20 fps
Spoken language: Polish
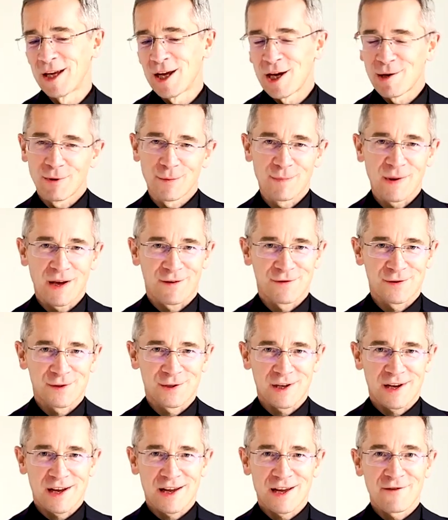Po
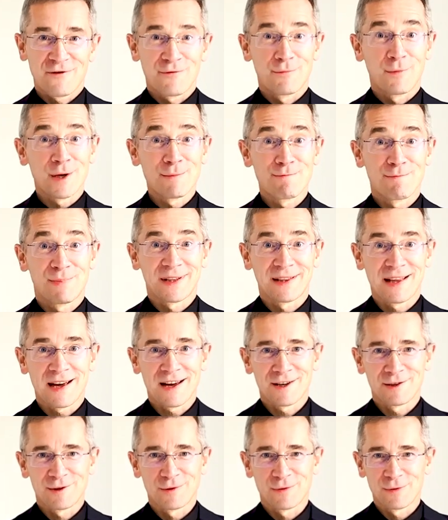pierwsze, w moim
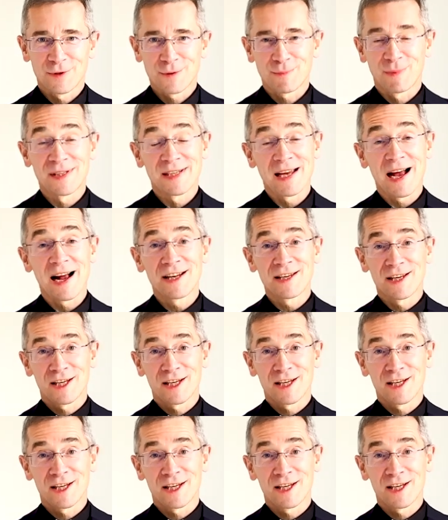pytaniu specjalnie